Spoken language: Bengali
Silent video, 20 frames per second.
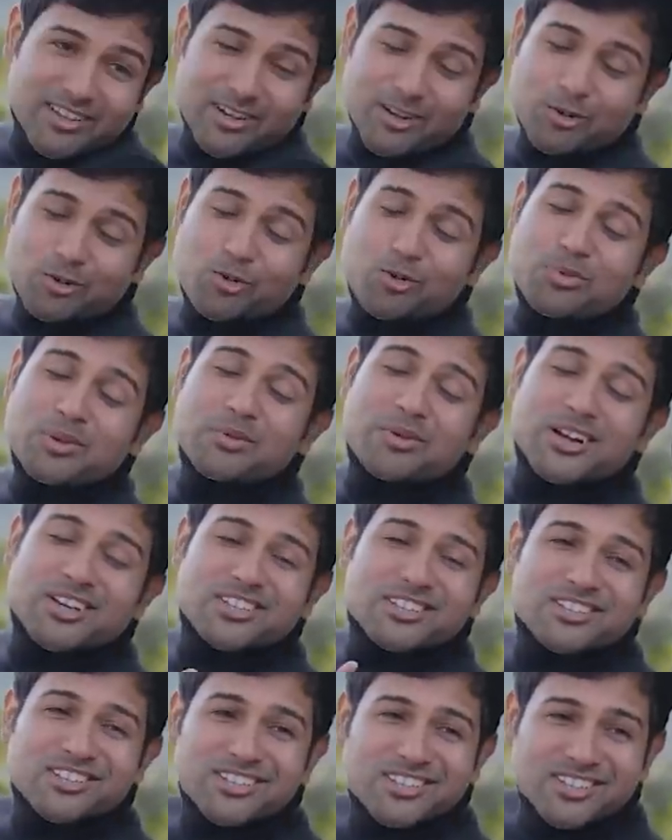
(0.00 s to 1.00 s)
এটা ঘুমই
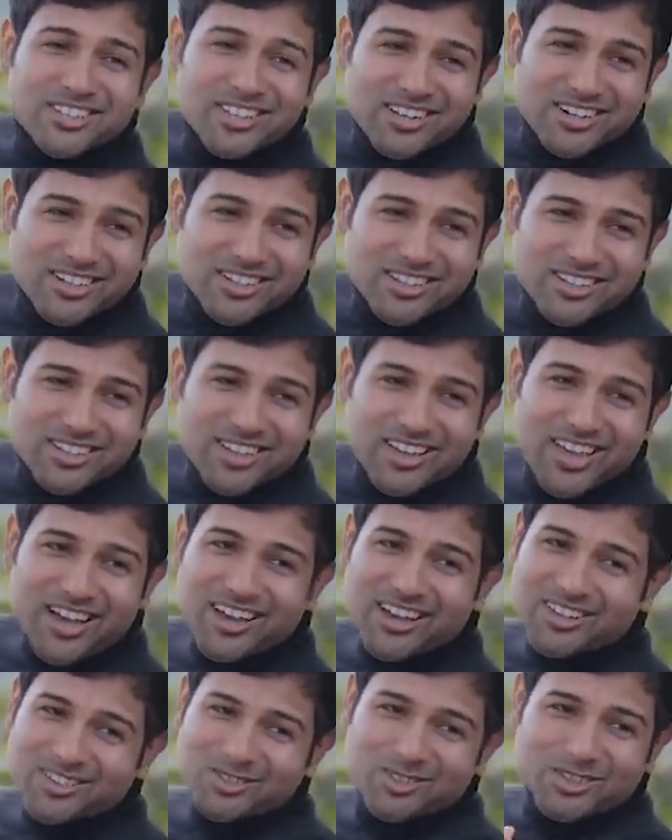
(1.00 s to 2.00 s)
ভাঙছে তিন তারিখ
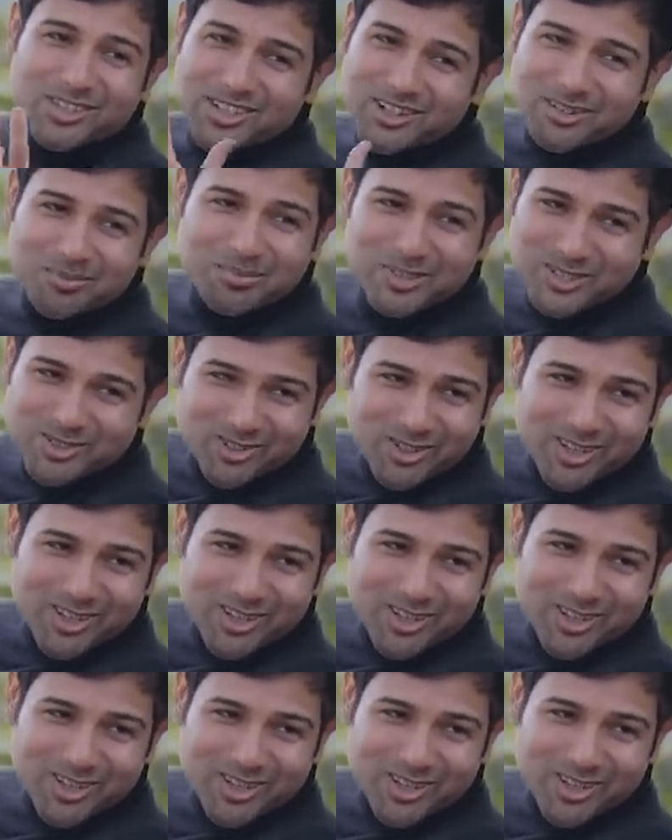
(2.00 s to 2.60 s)
এক আর দুই তারিখটা